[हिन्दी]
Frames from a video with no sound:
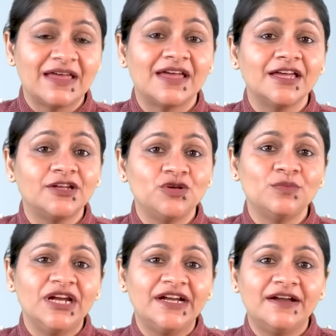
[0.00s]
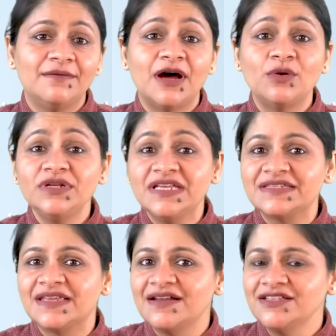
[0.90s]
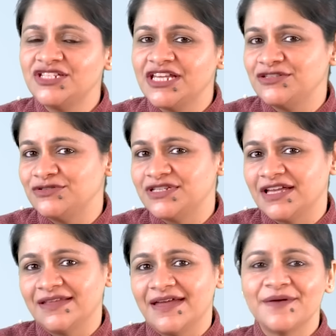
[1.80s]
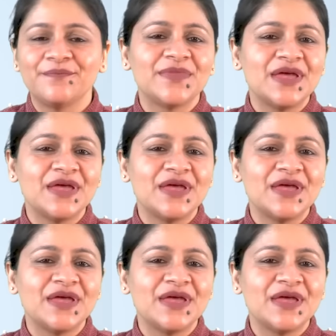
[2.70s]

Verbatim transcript: हैं एक्यूमुलेटेड अमाउंट किस तरह चेंज हो जाता है